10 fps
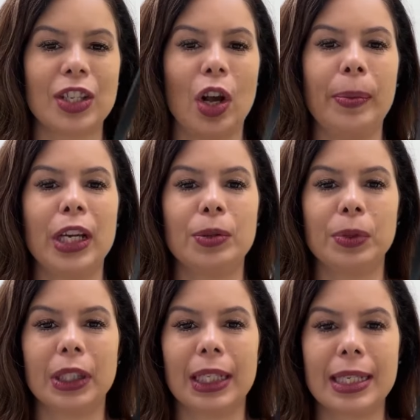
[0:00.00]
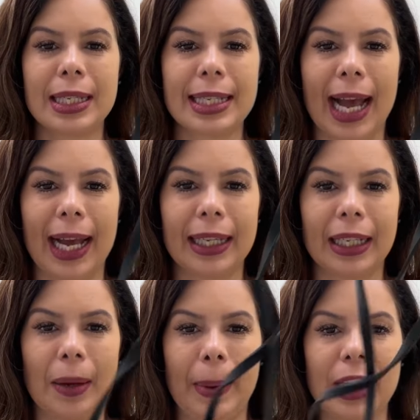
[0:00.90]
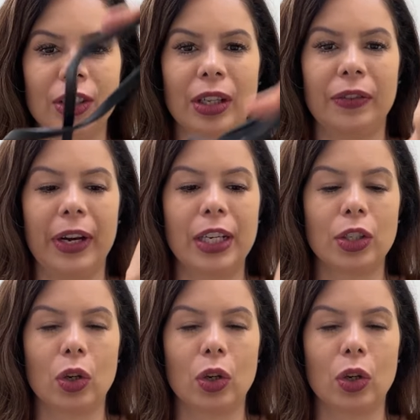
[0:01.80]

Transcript: só mesmo trançar aqui na parte da frente e